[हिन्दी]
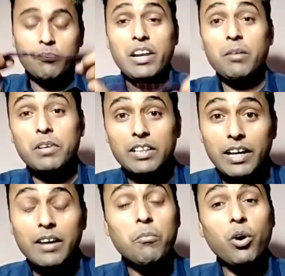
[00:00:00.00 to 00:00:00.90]
मैंने
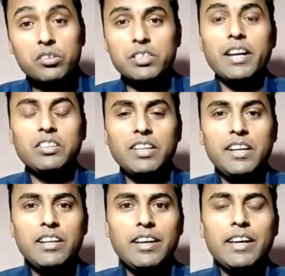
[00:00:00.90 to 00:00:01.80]
बताया बहुत सारे
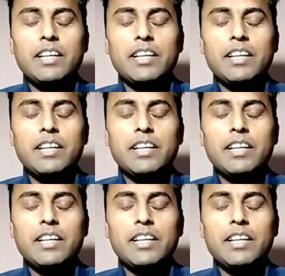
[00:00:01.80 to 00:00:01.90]
तरीके